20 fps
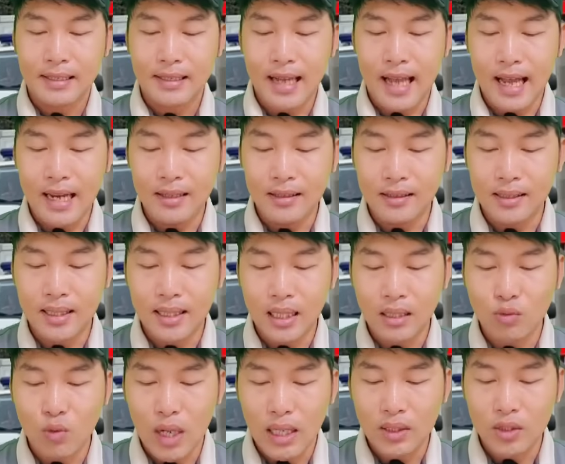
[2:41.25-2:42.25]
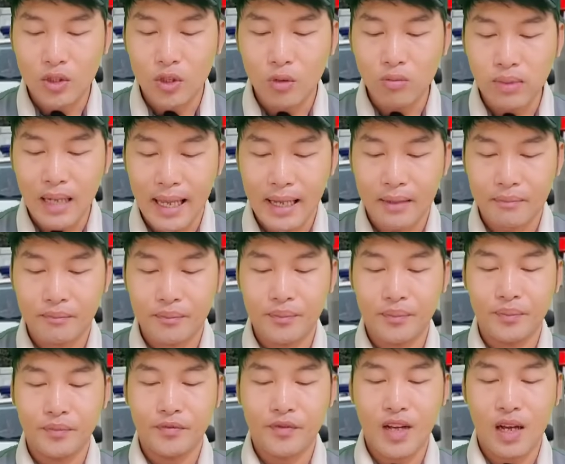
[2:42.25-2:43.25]
đã được kết quả tốt đẹp
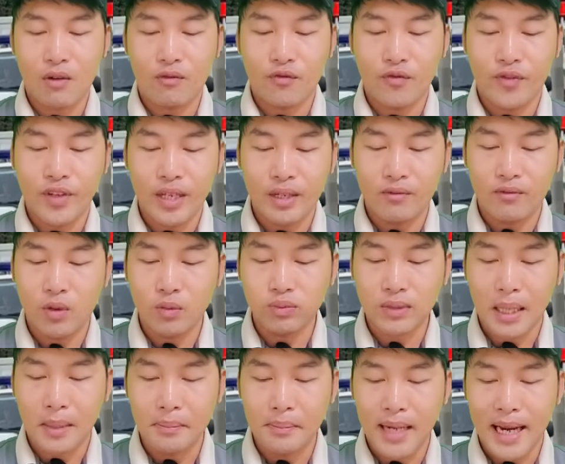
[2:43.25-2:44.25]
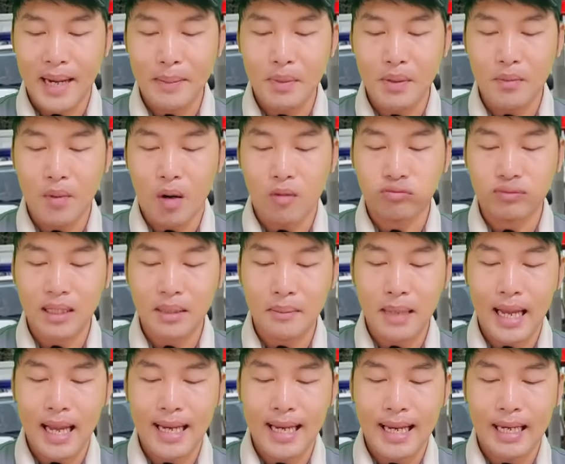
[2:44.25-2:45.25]
vào phiên phúc thẩm ngày 11 tháng
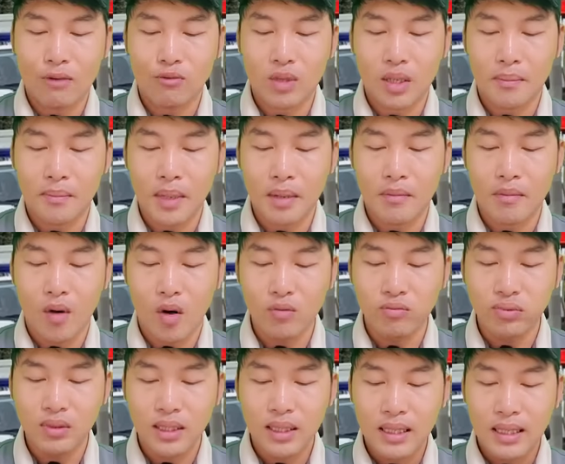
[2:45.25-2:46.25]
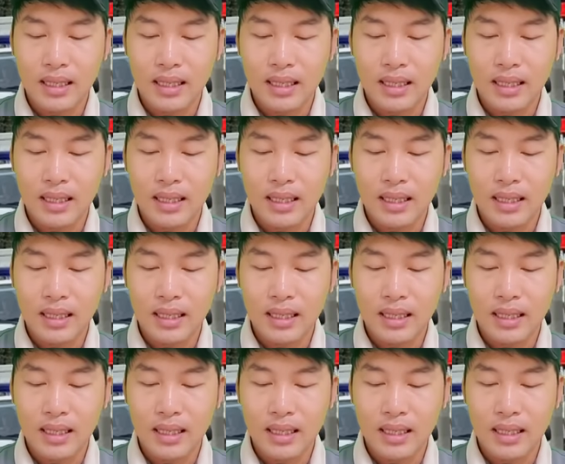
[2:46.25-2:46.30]
3 2024